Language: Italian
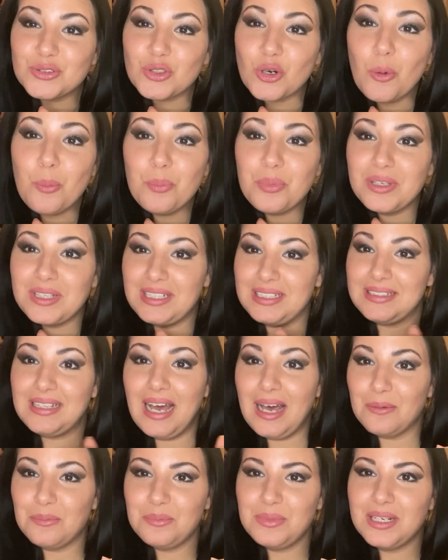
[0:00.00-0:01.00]
troppo
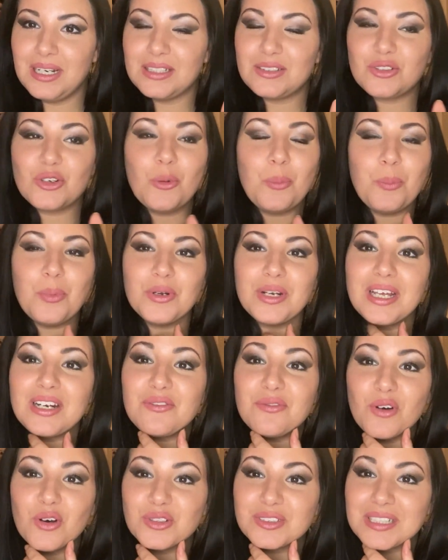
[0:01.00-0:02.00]
irritabile, troppo
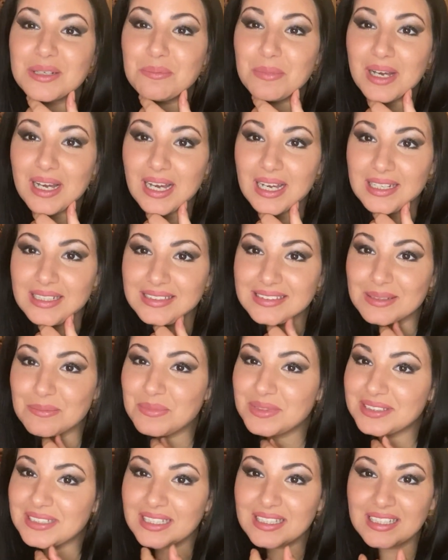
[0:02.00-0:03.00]
nervosa e magari se
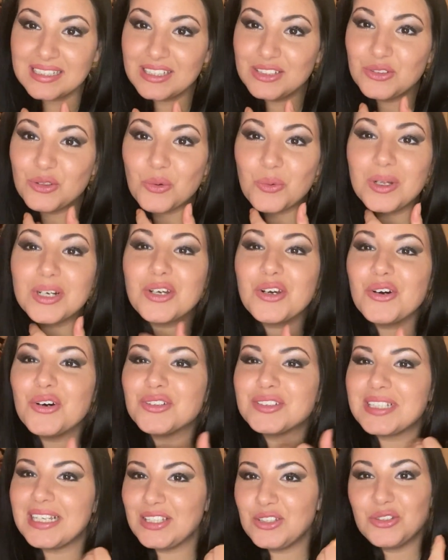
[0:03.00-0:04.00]
mi sta chiedendo
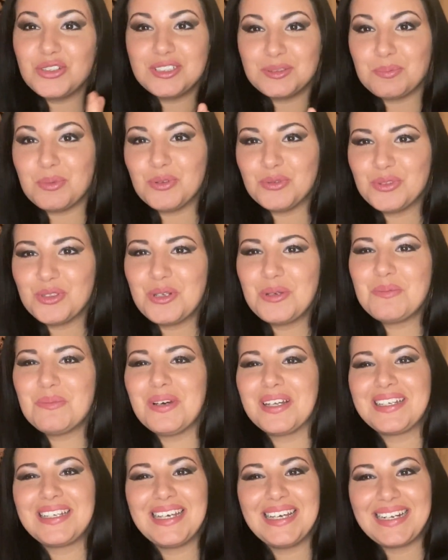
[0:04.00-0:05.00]
qualcosa io rispondo in
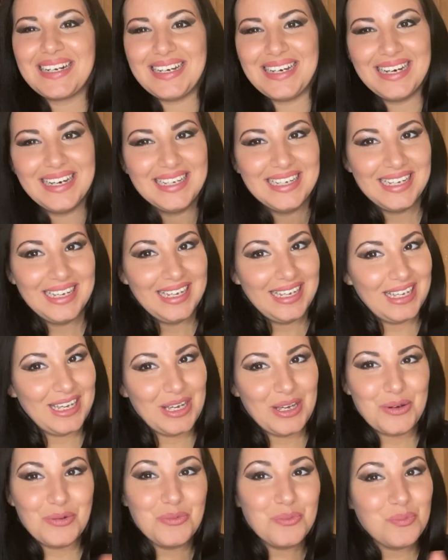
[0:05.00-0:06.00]
maniera
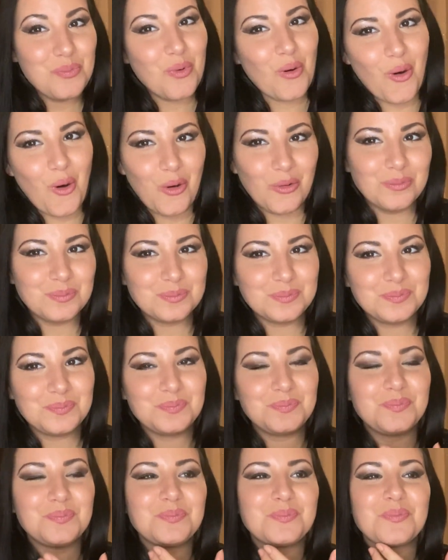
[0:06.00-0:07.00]
eh, un po'
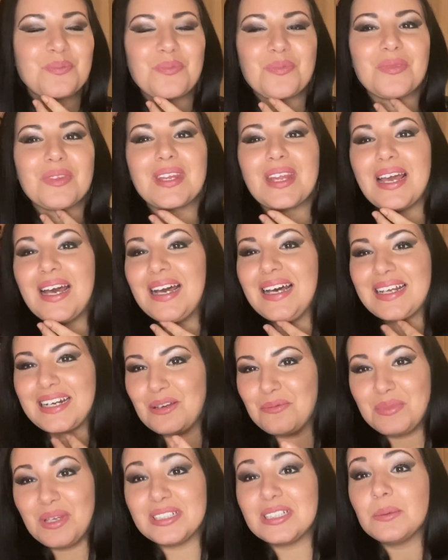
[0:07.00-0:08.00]
mm,
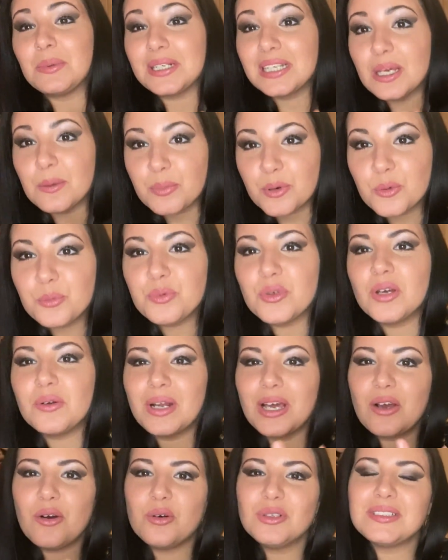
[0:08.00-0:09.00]
arrabbiata perché proprio è
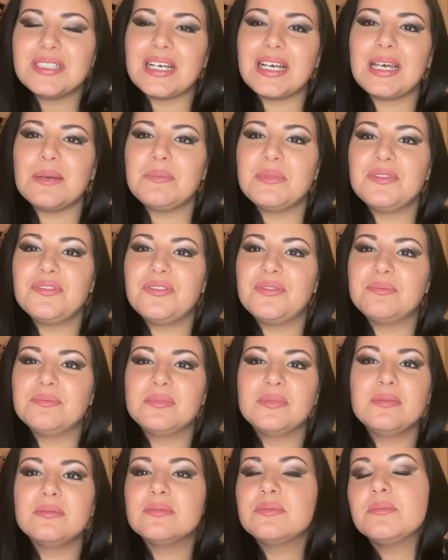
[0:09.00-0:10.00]
una cosa che mi,
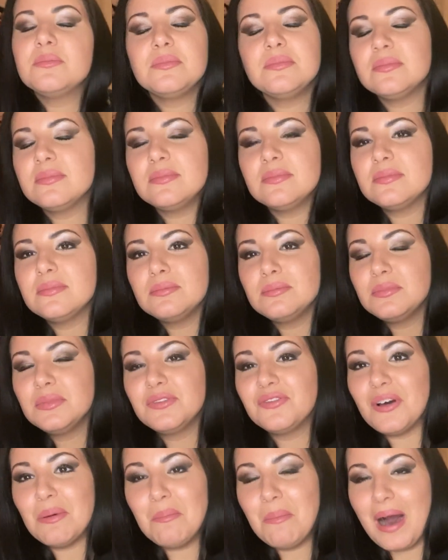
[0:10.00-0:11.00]

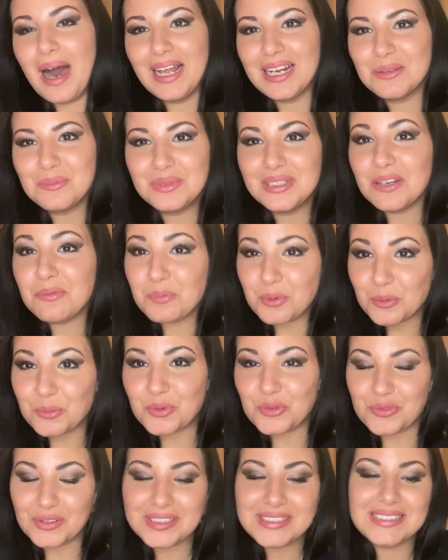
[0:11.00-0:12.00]
mi fa male, mi dà
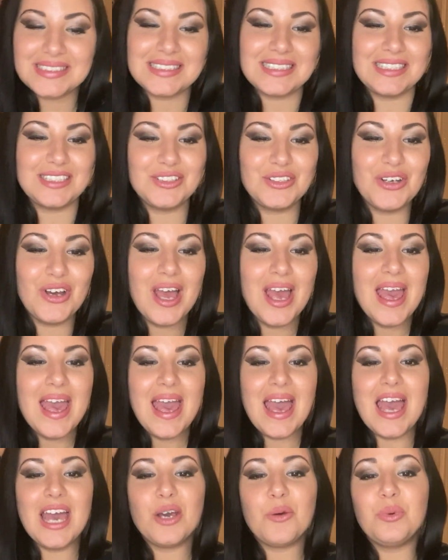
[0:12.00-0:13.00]
proprio fastidio
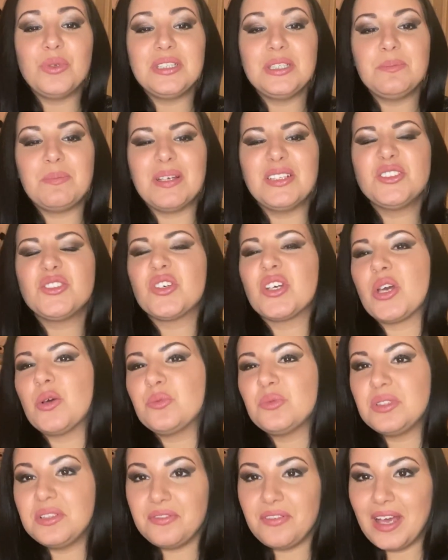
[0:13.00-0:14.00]
e quindi penso che è
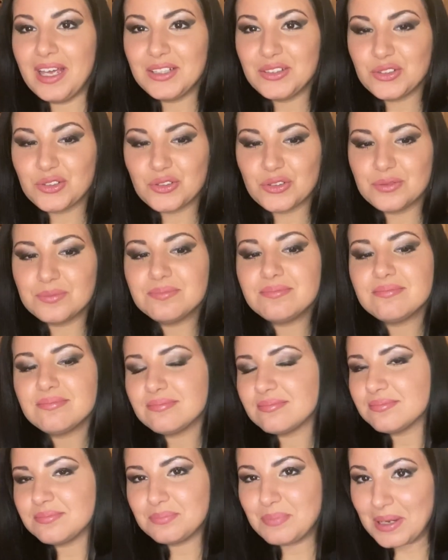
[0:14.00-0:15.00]
un difetto
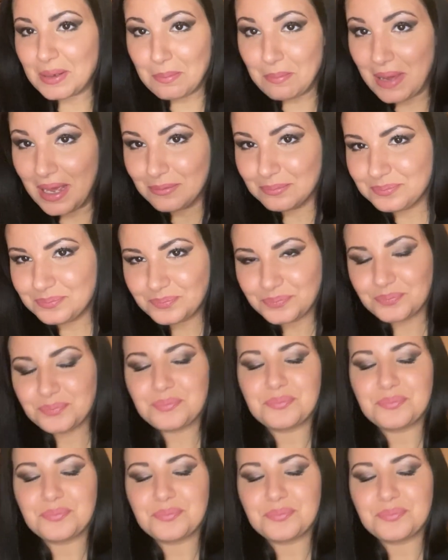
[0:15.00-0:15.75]
per me